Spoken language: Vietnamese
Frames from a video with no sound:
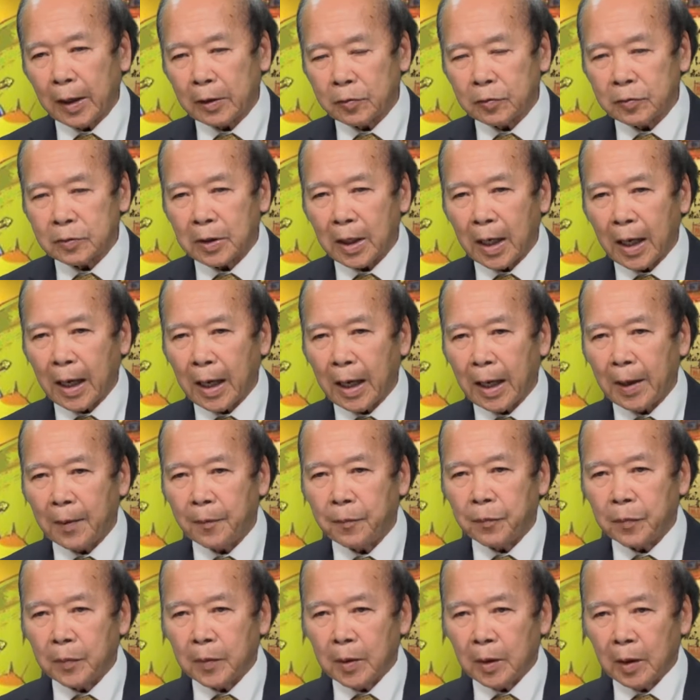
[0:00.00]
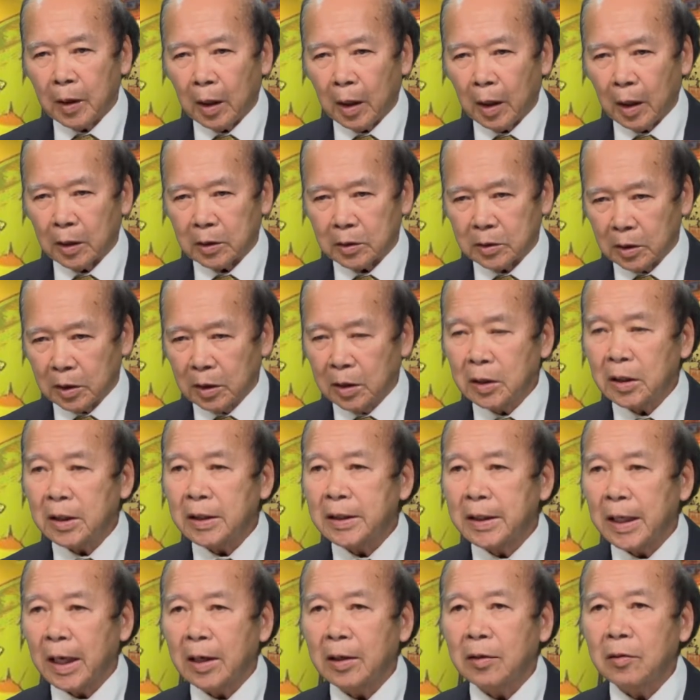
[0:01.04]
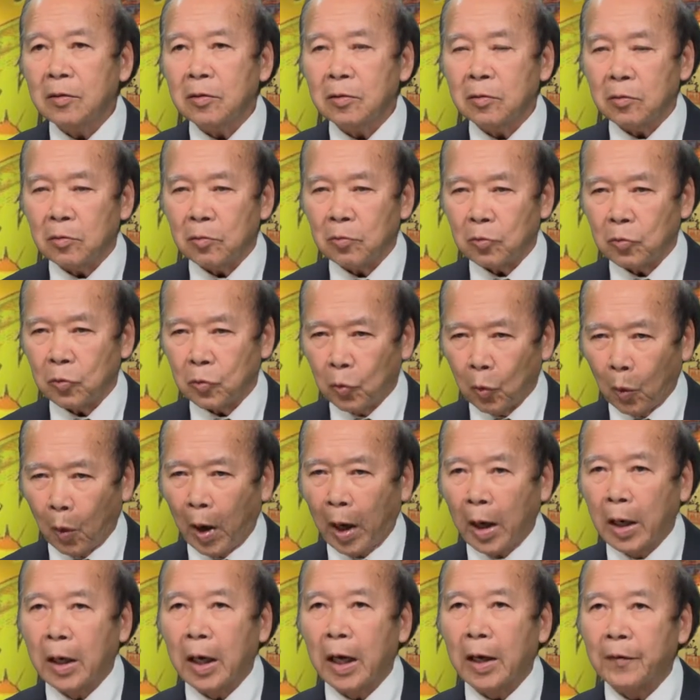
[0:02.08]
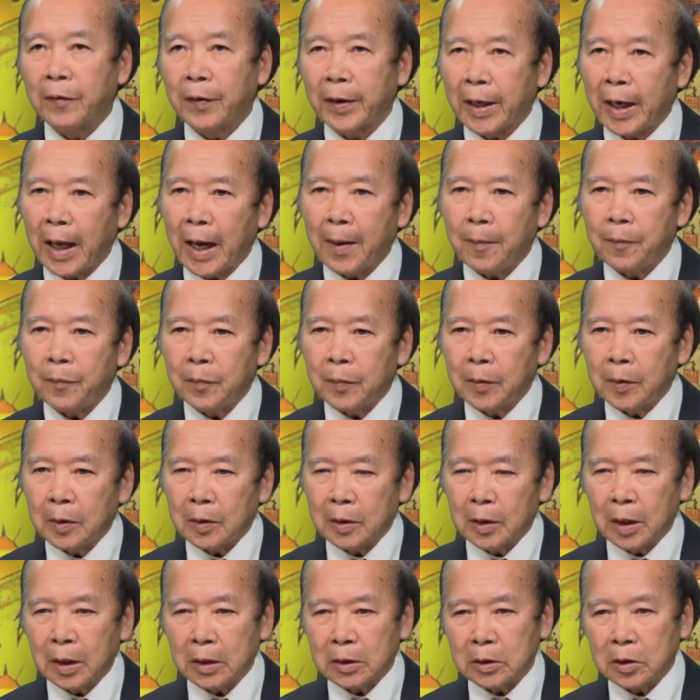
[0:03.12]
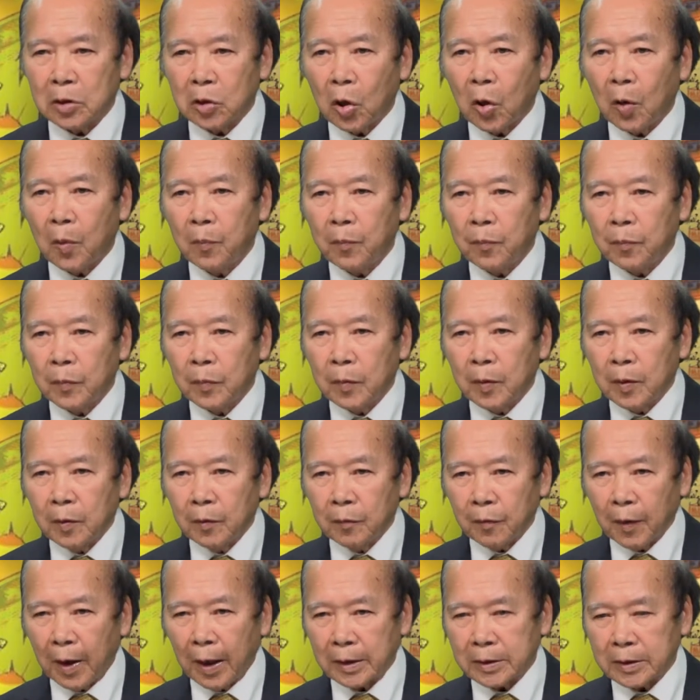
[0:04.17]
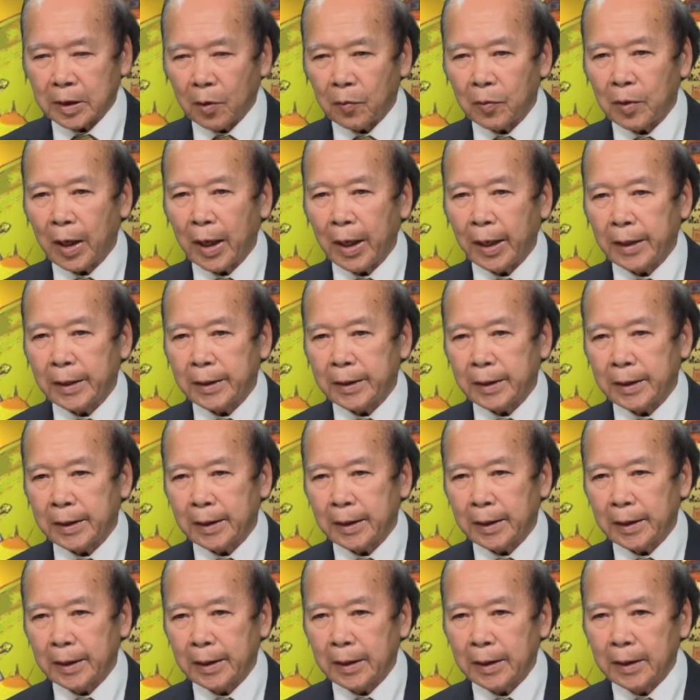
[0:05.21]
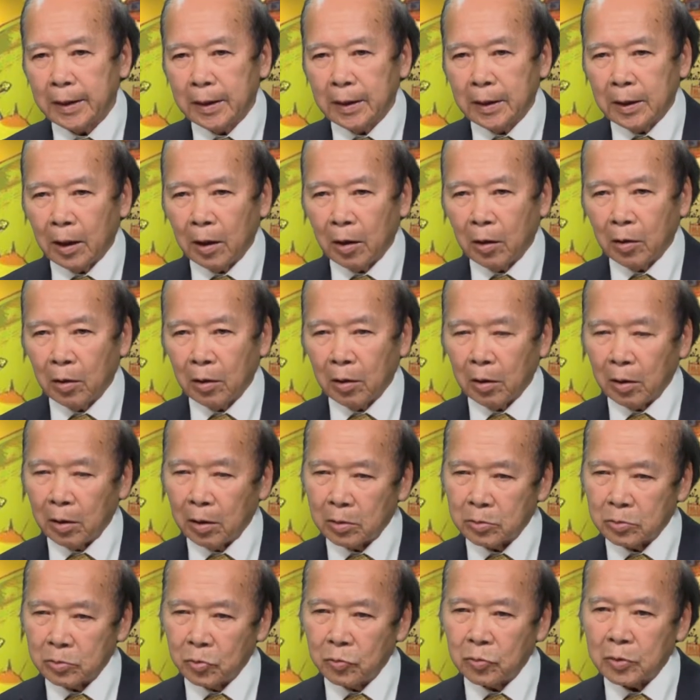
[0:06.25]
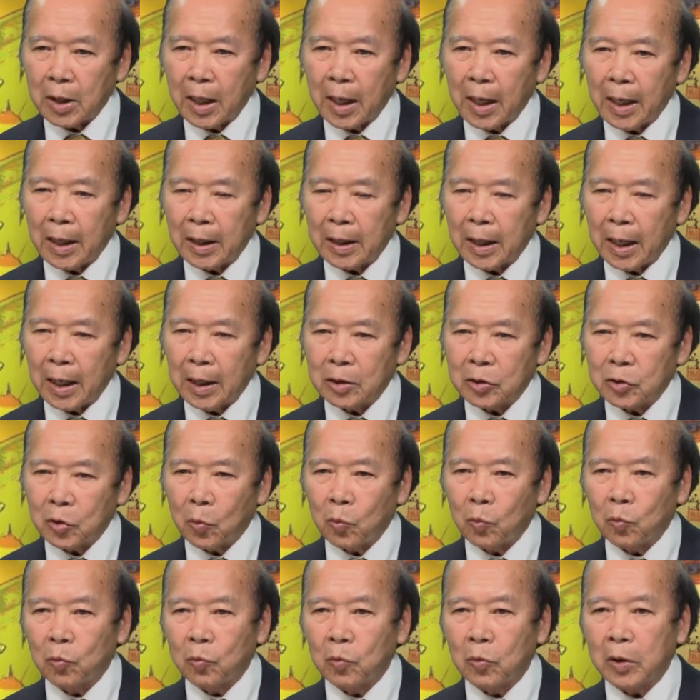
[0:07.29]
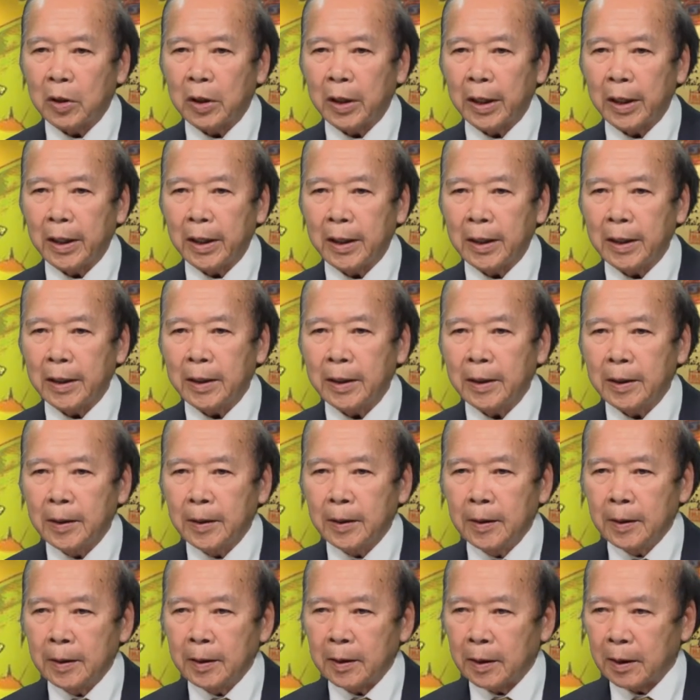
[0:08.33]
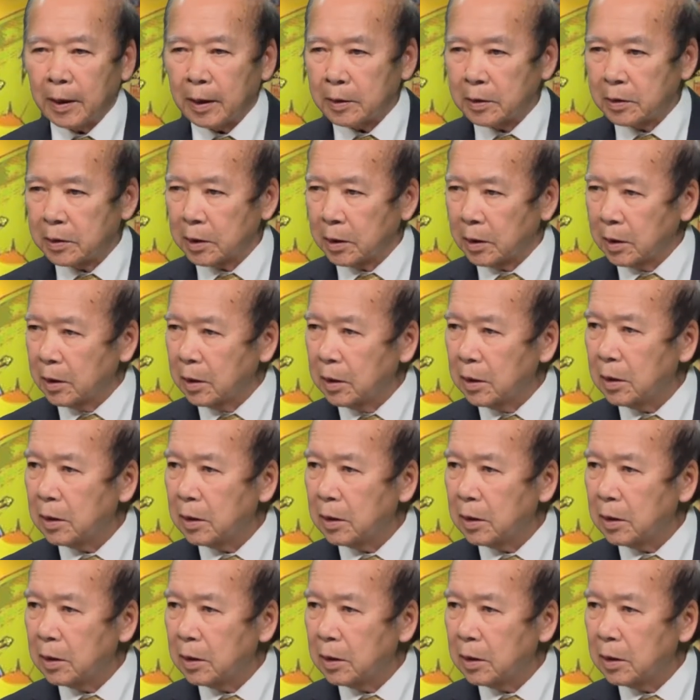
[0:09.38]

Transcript: chúng ta à, giữ cái tiếng của người Việt Nam là chữ nôm và sau này thì uh, chúng ta đã dùng cái uh, chữ